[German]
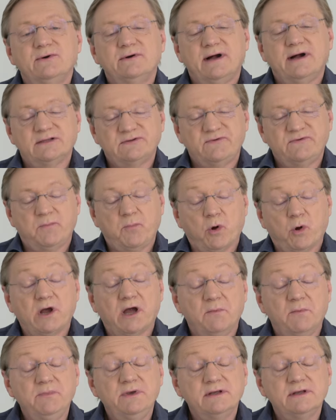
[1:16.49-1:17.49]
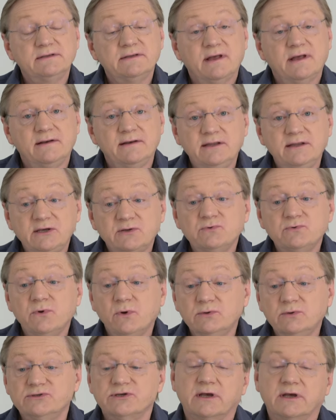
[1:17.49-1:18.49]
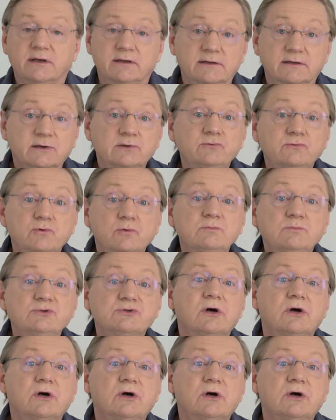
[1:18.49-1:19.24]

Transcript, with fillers: Also wir programmieren nicht nur unser Gehirn um,